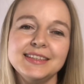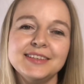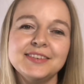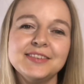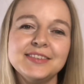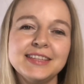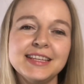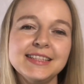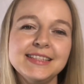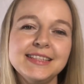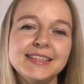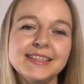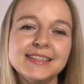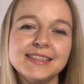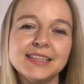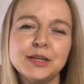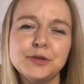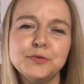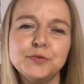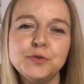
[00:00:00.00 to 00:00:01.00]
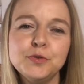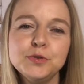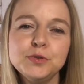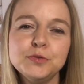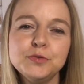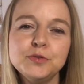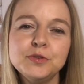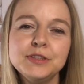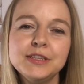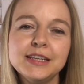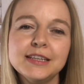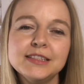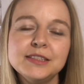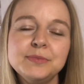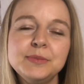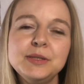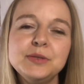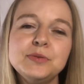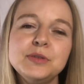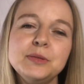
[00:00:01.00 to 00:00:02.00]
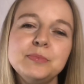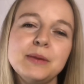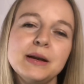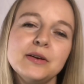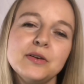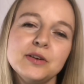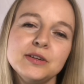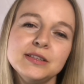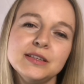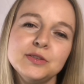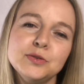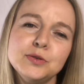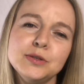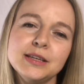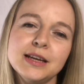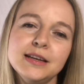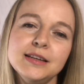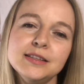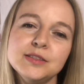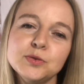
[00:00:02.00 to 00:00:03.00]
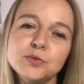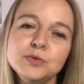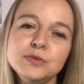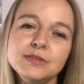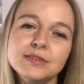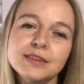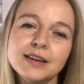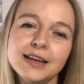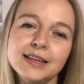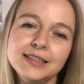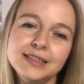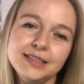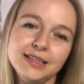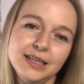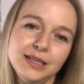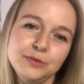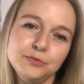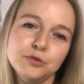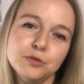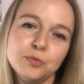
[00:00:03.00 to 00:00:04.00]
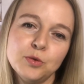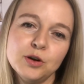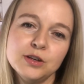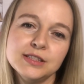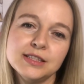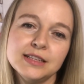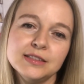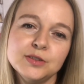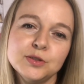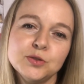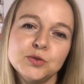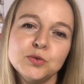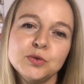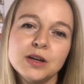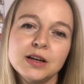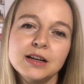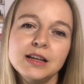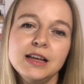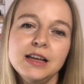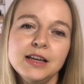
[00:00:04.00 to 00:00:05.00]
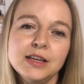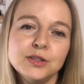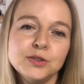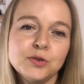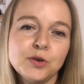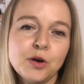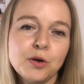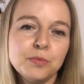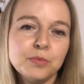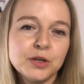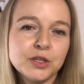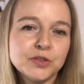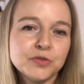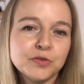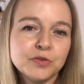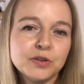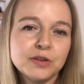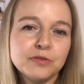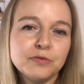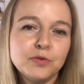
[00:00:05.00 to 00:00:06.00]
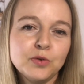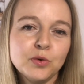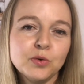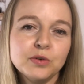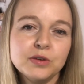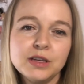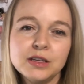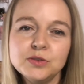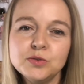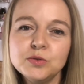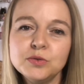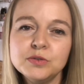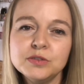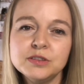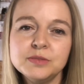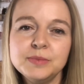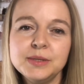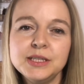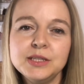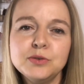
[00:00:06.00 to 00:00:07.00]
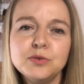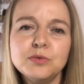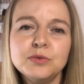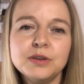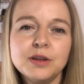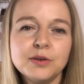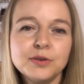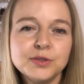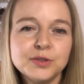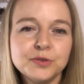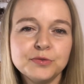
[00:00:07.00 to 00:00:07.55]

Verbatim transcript: Und das hier ist ein Foto von Jasmin und ich packe euch natürlich alles unten rein in die Infobox, also Zugang zur Homepage von Floro Naturkosmetik und auch zur